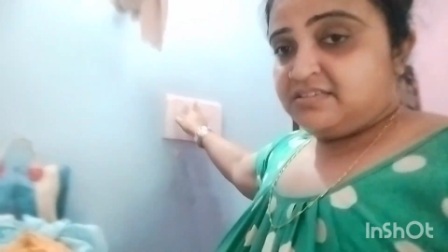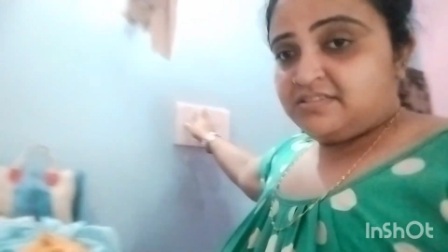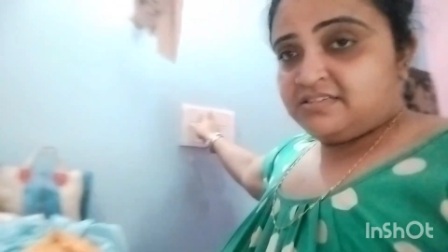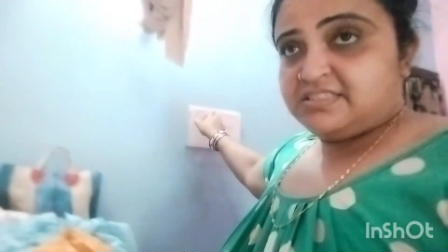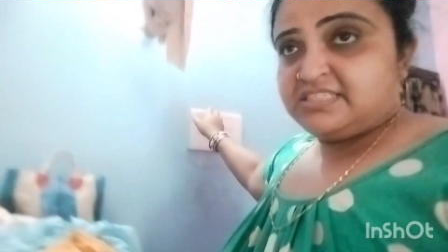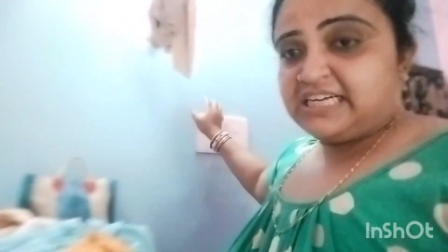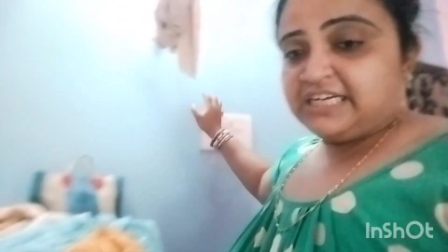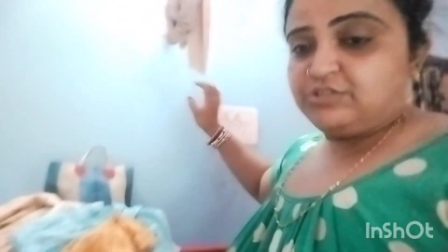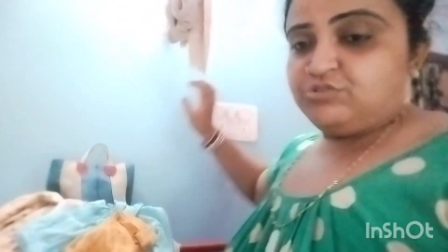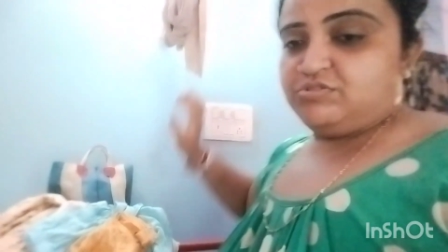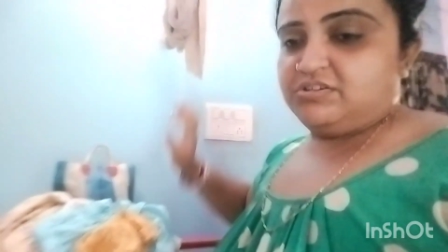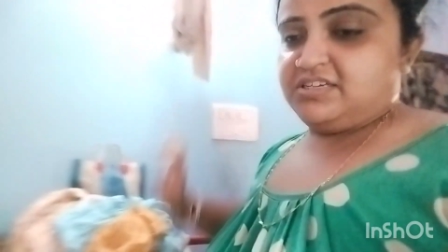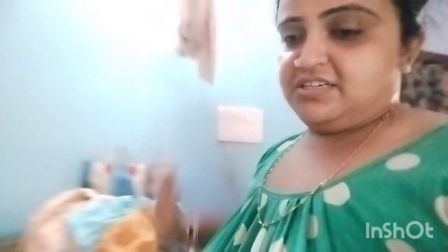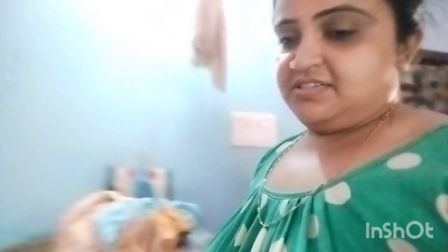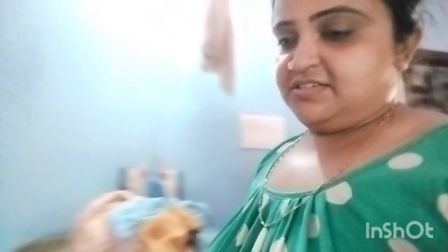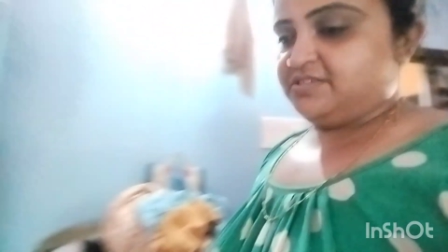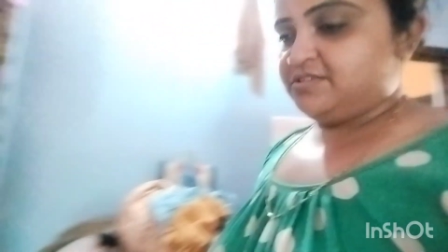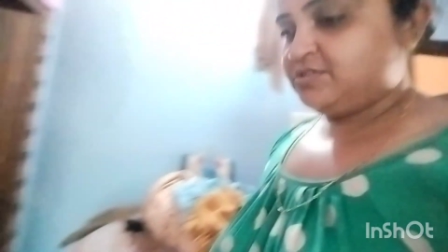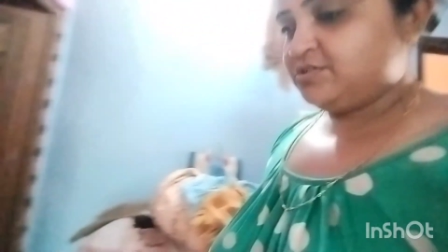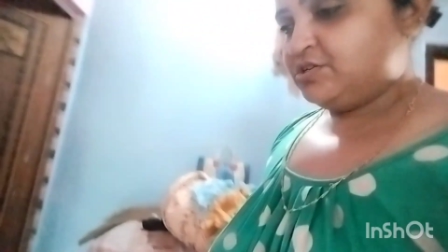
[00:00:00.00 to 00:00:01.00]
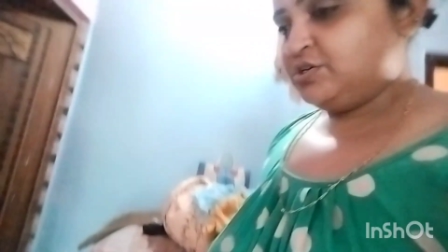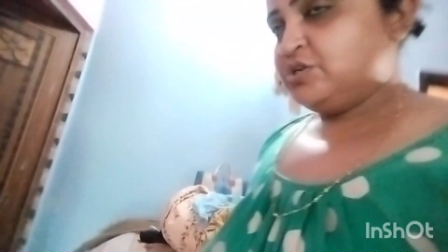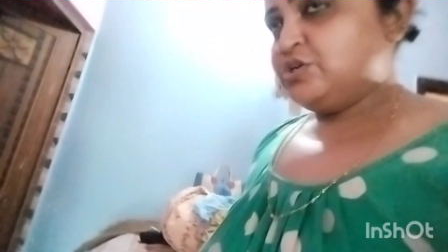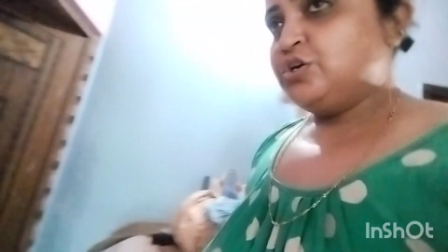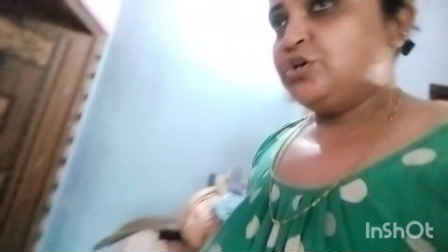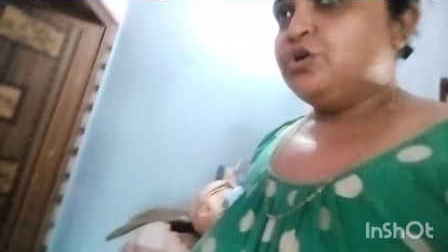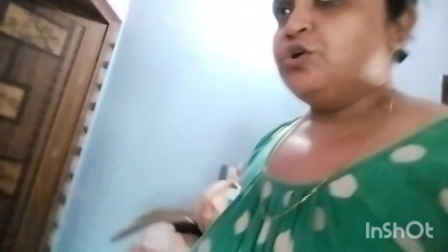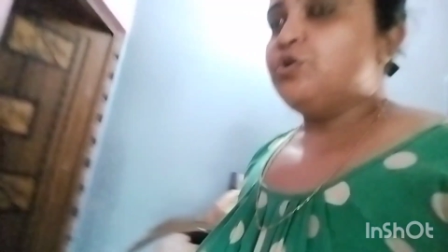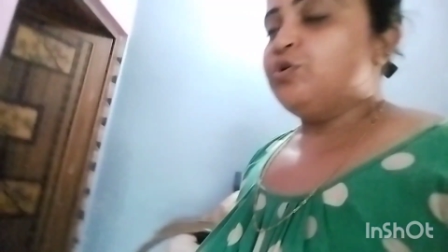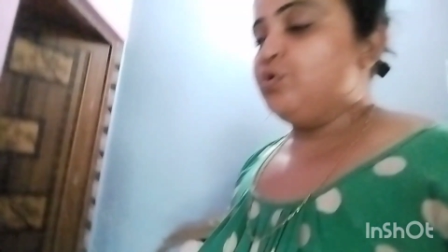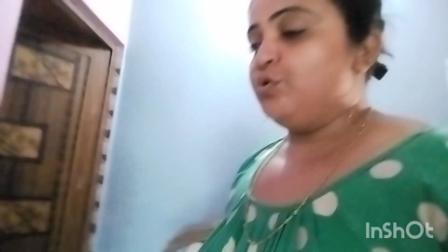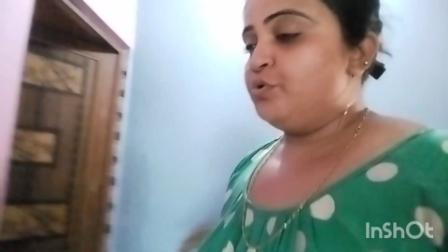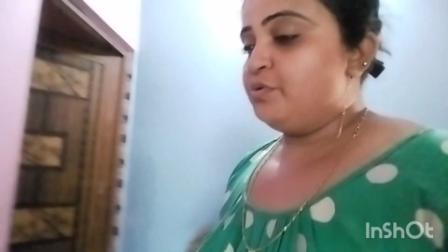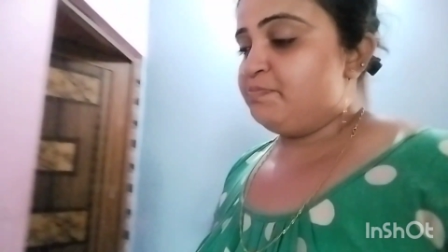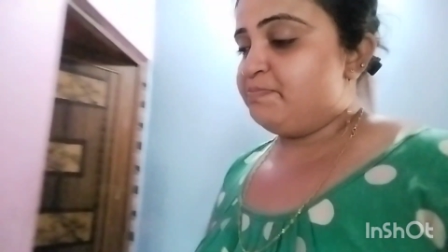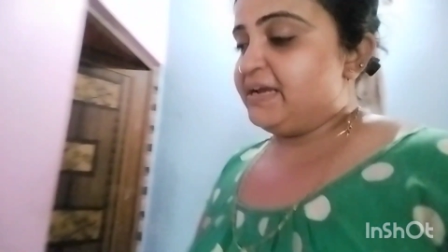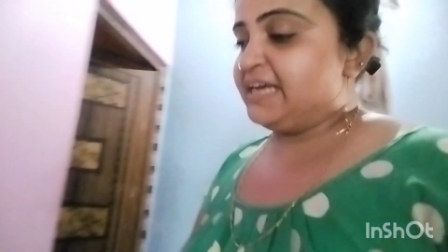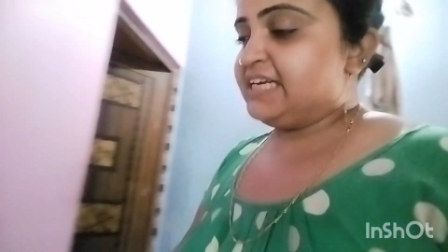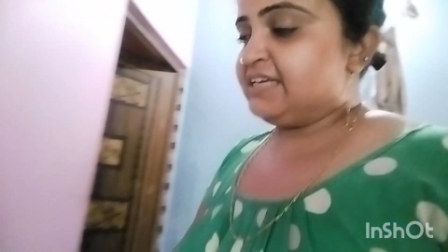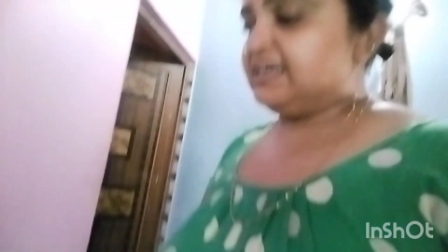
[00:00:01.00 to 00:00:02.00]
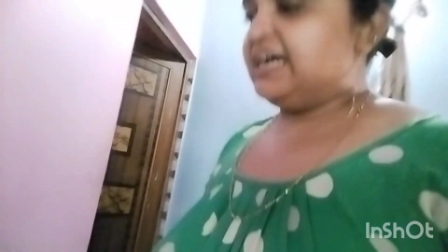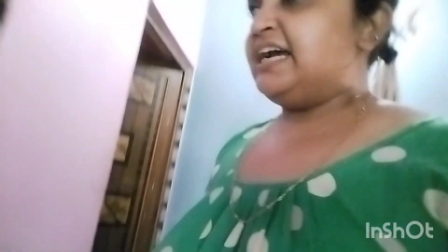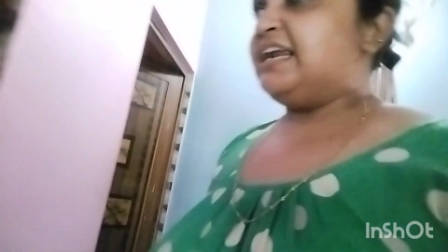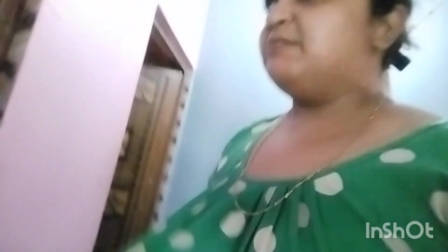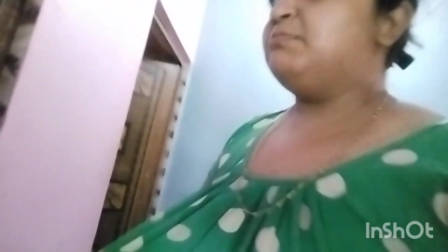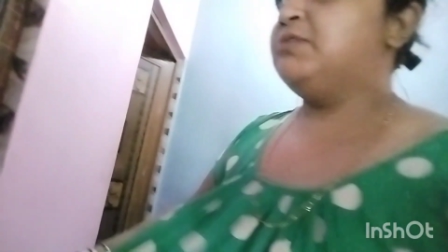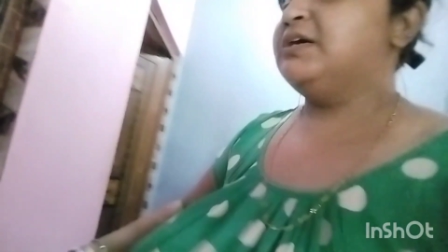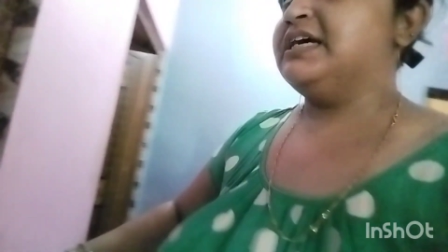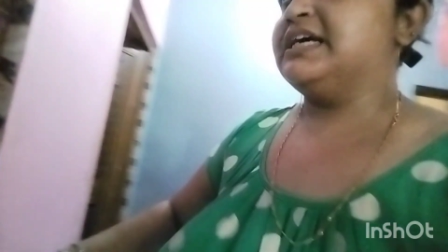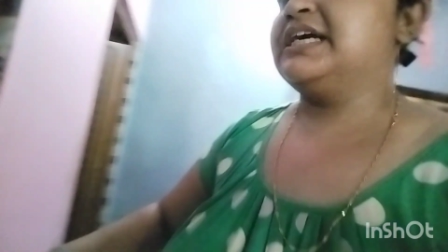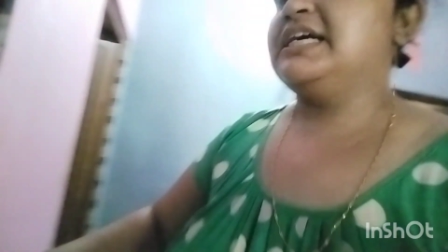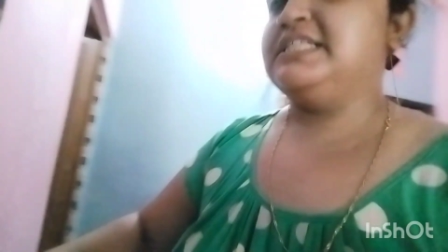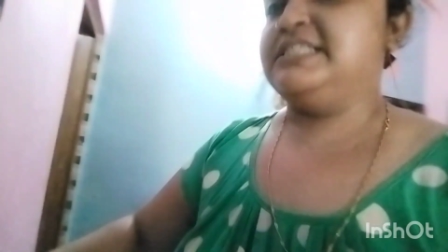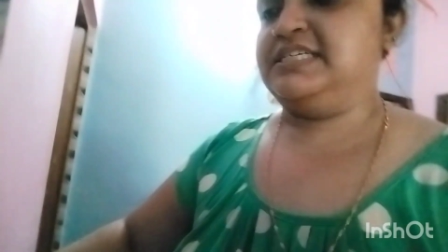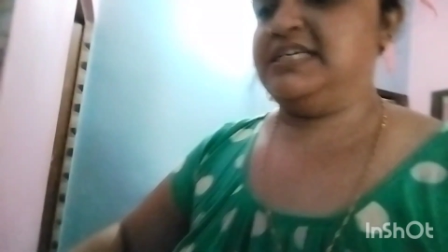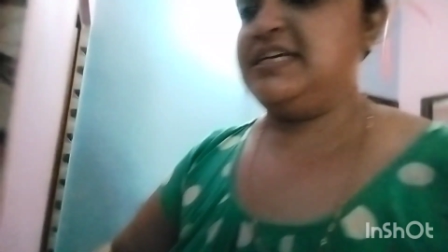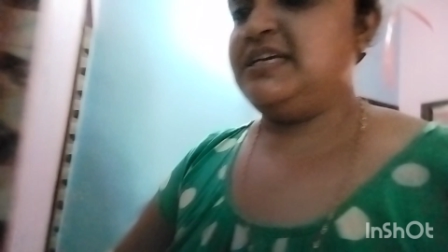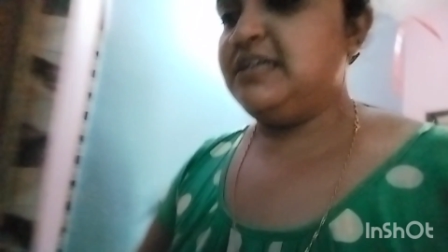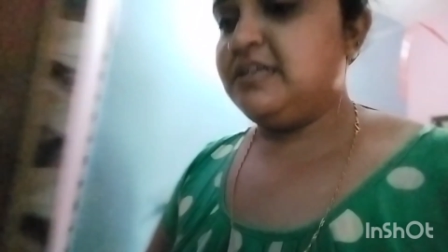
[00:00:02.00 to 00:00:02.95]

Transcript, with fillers: চাদরে ওর পেট খারাপ হয়ে গেছে